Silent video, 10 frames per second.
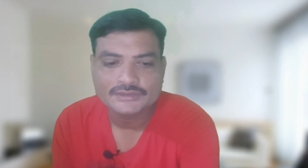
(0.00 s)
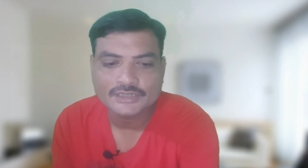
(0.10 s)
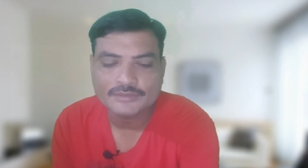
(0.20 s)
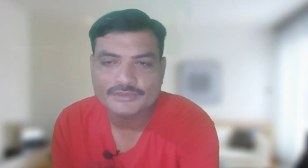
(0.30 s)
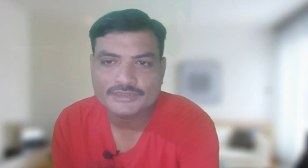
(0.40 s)
तो
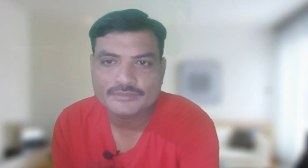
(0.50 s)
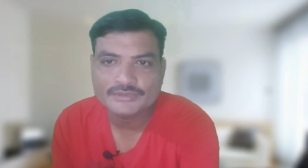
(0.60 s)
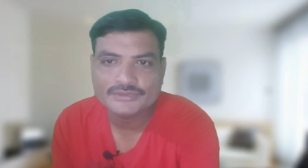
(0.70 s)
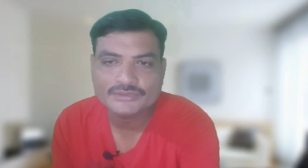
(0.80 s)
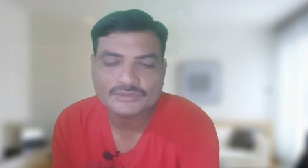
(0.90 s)
आप ऐसे
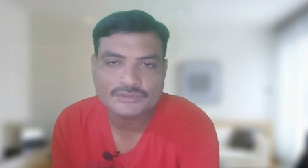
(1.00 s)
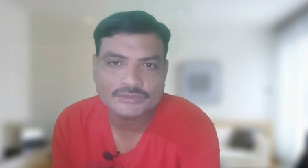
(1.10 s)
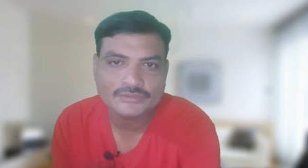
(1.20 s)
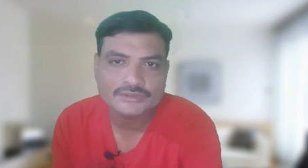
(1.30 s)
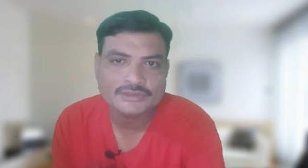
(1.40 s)
बच्चों को
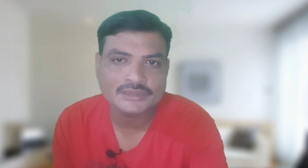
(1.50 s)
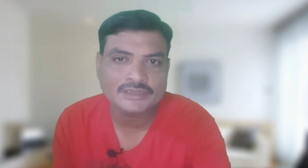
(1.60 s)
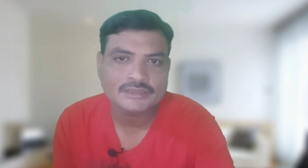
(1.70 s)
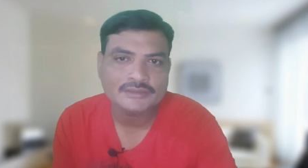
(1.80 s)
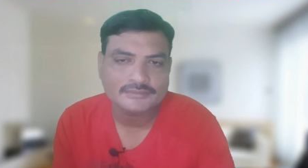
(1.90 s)
जो वो सीना
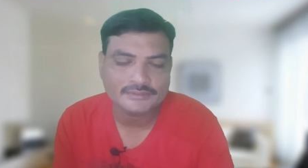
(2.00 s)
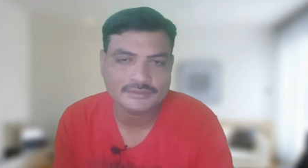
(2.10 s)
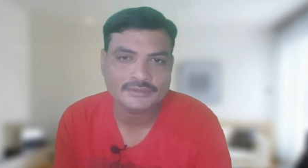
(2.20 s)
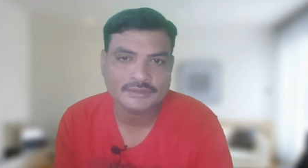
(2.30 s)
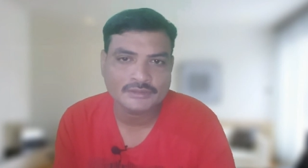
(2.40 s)

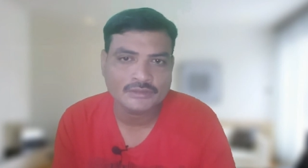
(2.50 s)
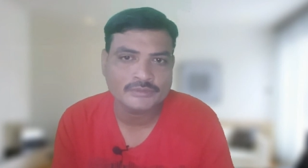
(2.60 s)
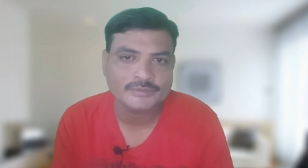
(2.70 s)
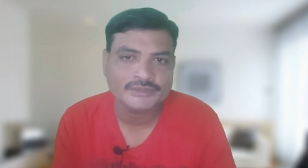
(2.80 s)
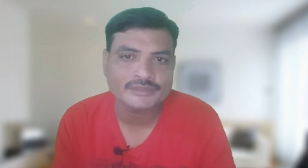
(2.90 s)

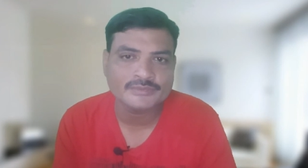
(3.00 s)
होम्योपैथिक